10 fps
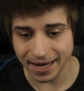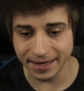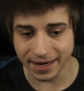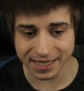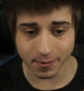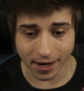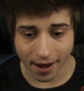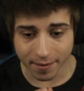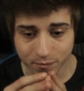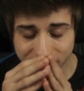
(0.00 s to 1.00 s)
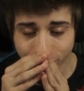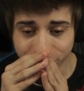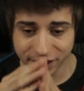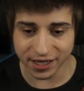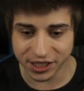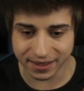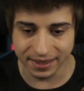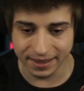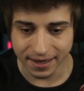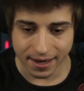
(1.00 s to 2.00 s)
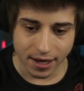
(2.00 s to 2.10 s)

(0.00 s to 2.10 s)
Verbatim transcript: Yani resmen ay, bir ton şey çıktı.